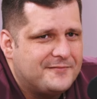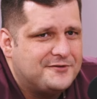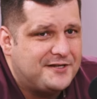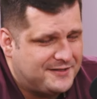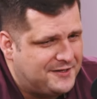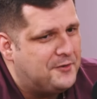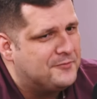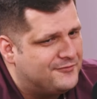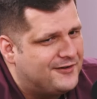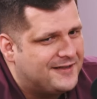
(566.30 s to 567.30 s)
Eu já tenho
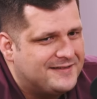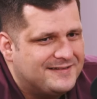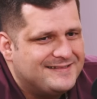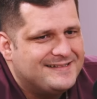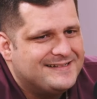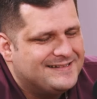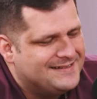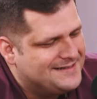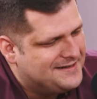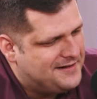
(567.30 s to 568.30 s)
almofada.
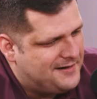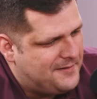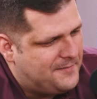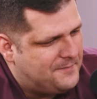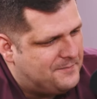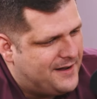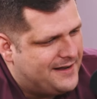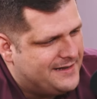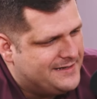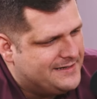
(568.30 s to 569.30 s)
É.
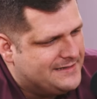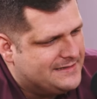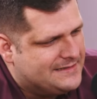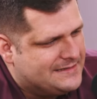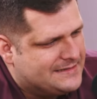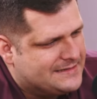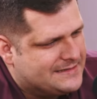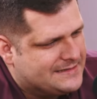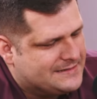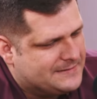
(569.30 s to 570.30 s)

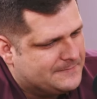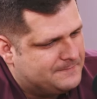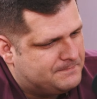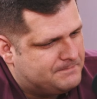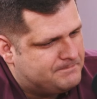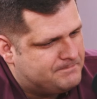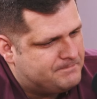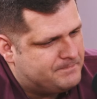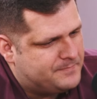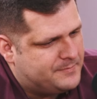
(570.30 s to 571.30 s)
mas.
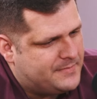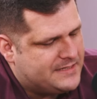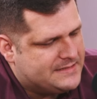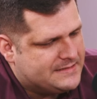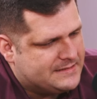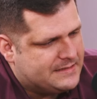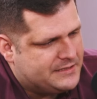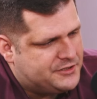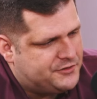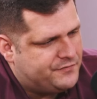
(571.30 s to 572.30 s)
Mas a
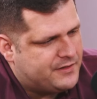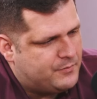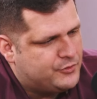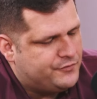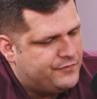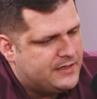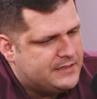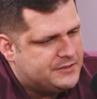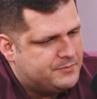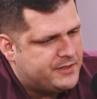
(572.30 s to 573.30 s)
gente fica muito
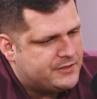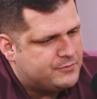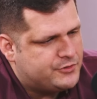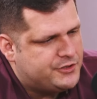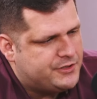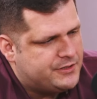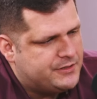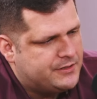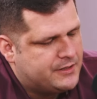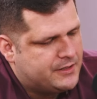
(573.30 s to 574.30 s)
feliz mesmo
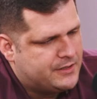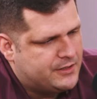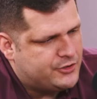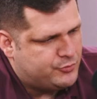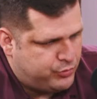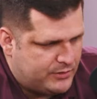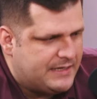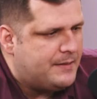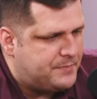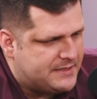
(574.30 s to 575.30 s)
de, de
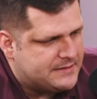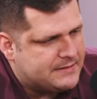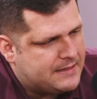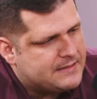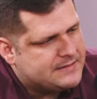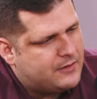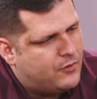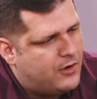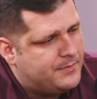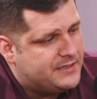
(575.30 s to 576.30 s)
poder apresentar essa
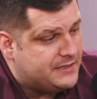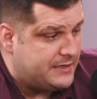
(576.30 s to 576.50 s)
obra né?